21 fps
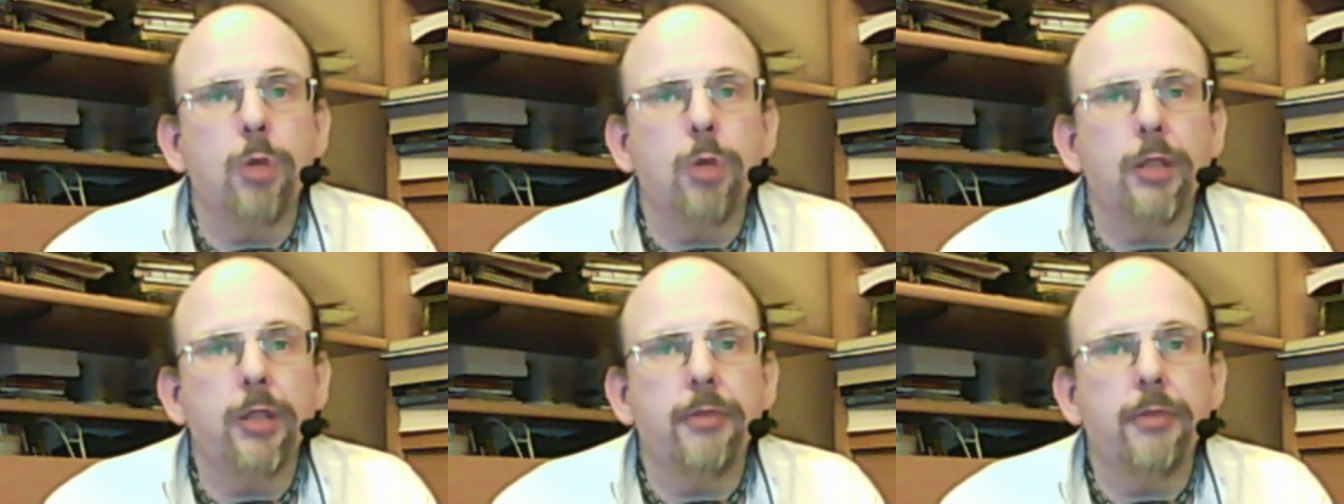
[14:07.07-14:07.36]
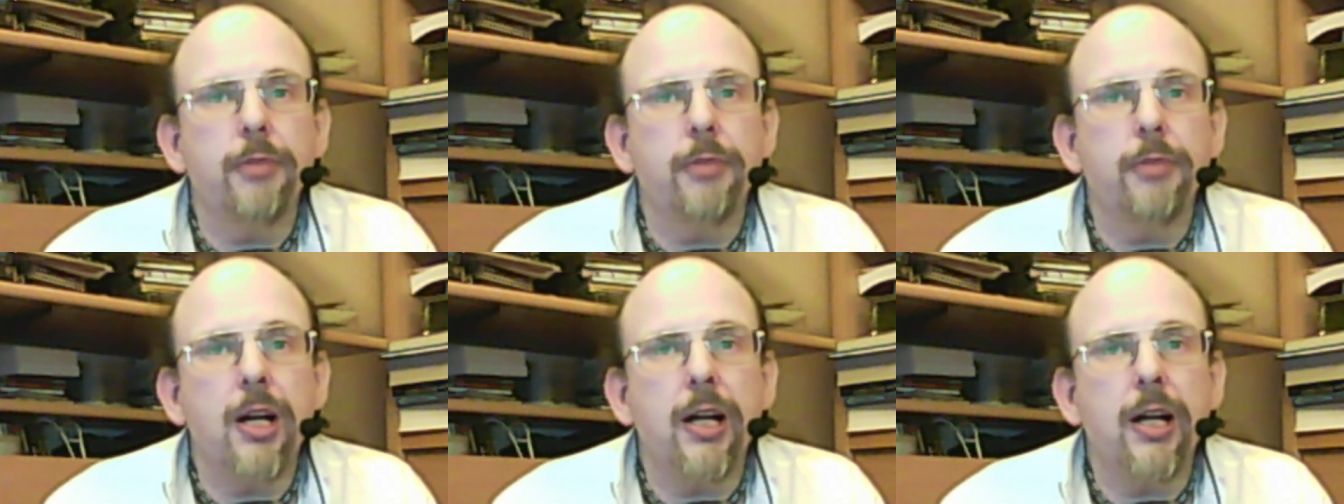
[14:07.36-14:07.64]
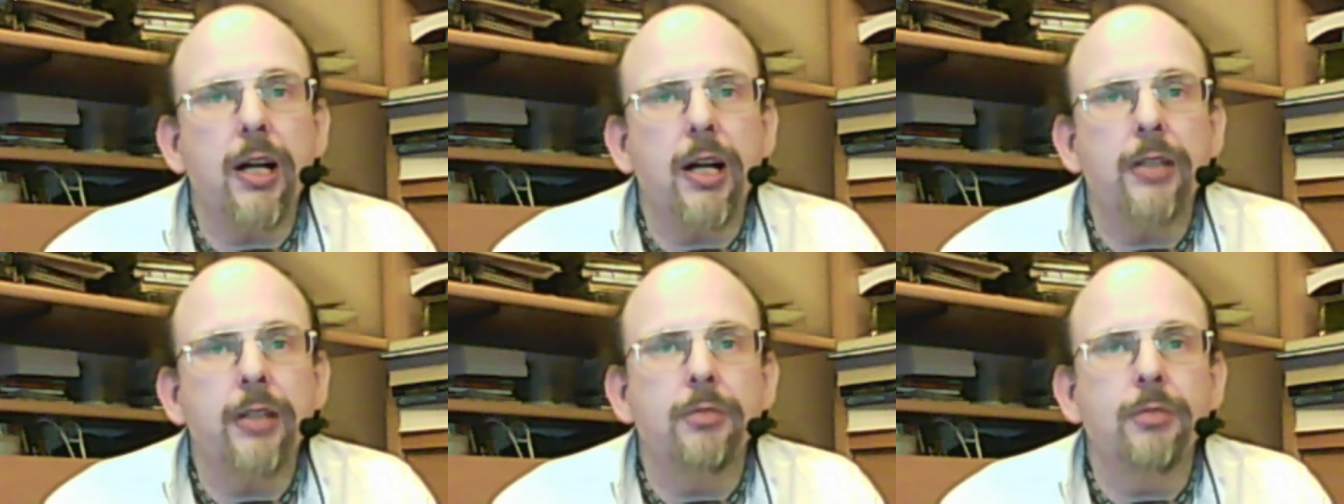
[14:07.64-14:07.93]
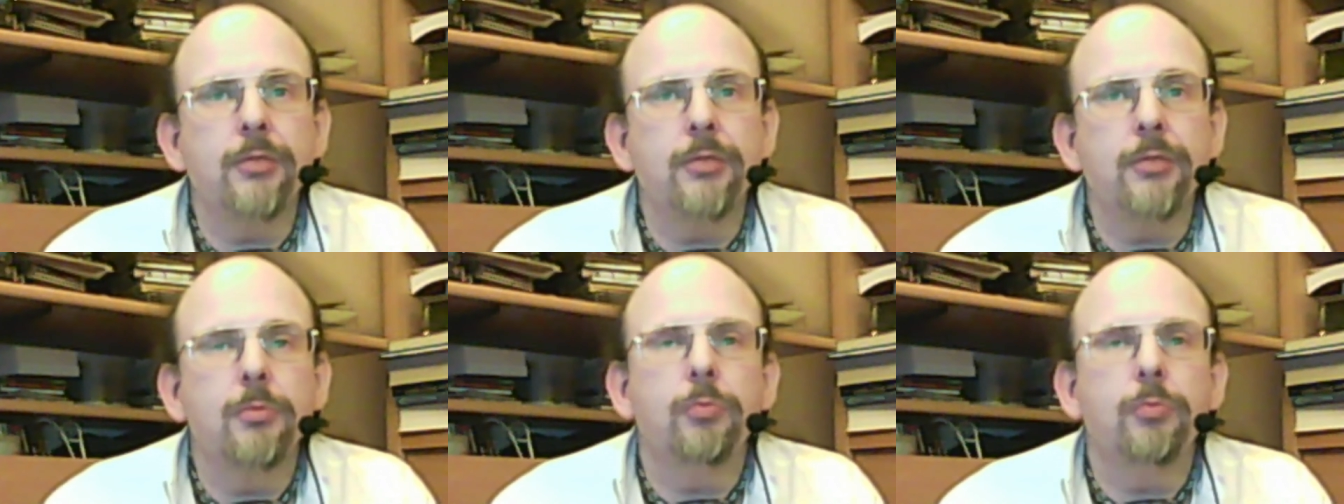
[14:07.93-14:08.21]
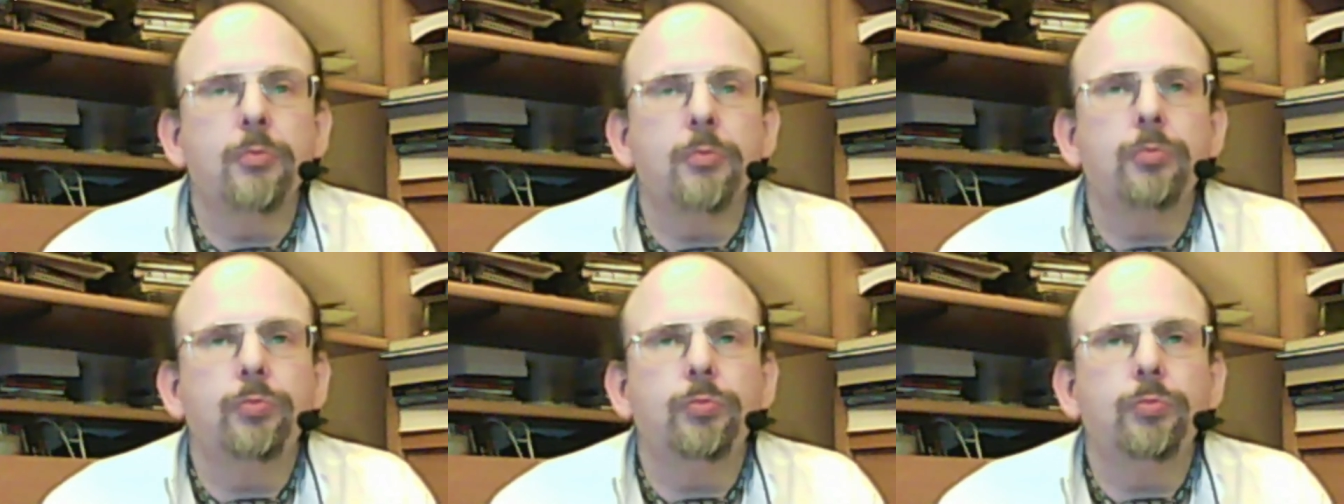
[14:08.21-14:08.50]
war ein
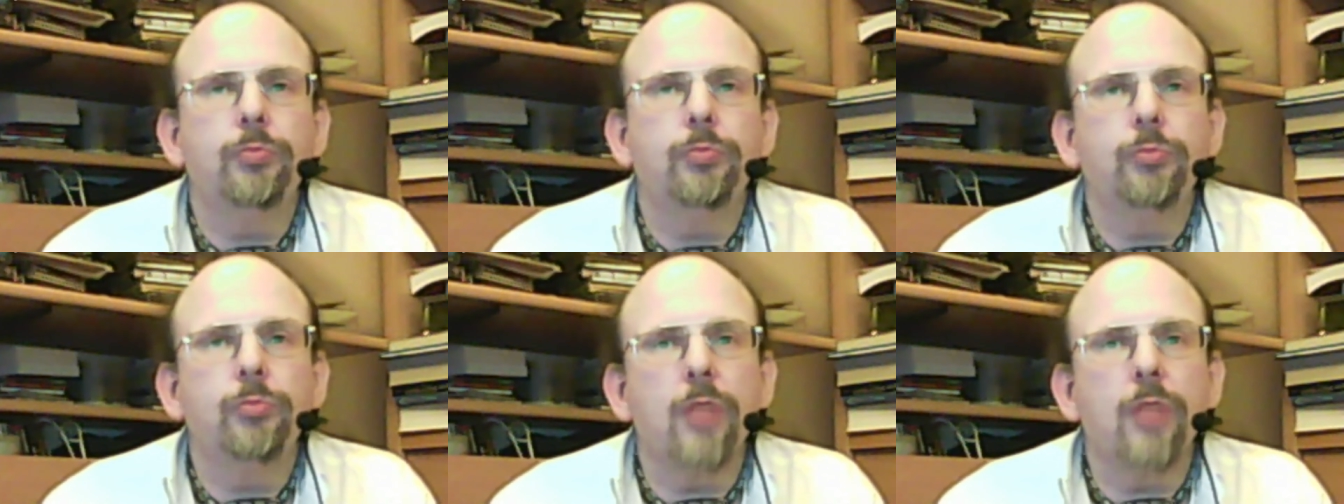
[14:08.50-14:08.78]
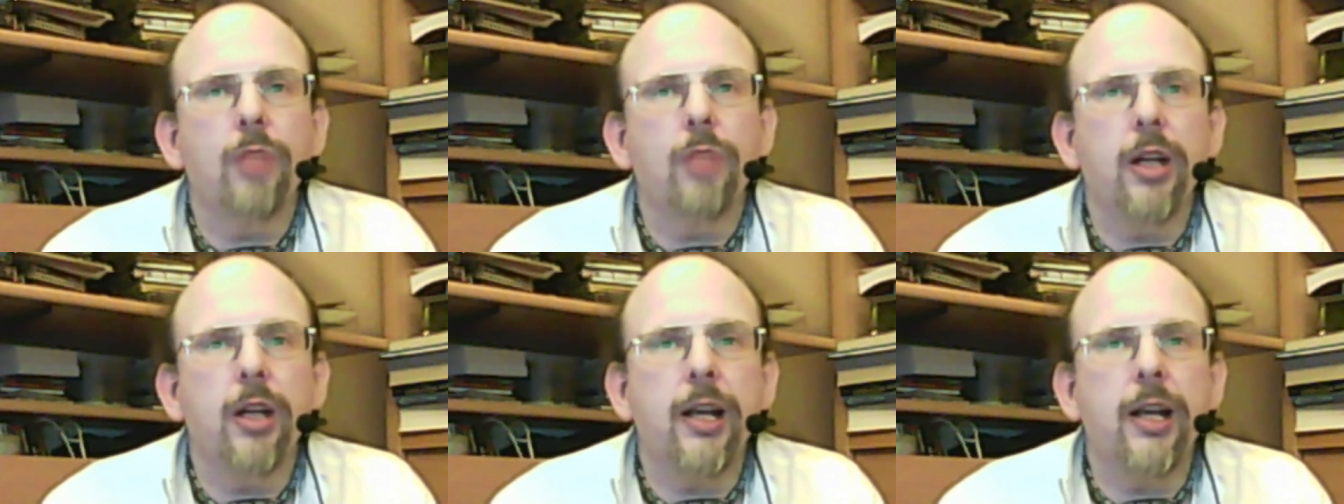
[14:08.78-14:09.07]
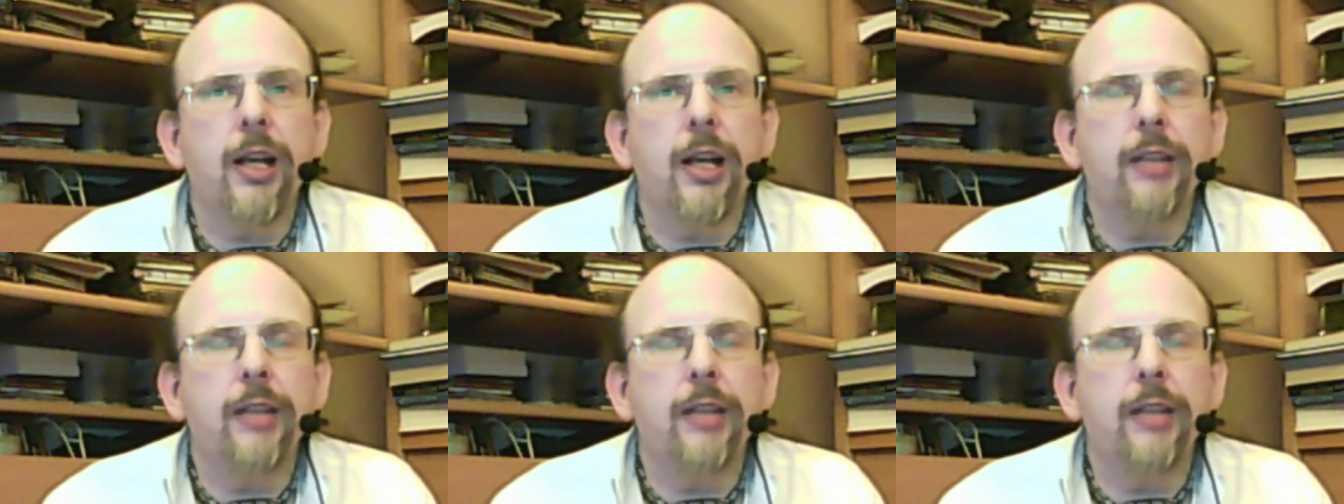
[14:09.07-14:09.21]
relativ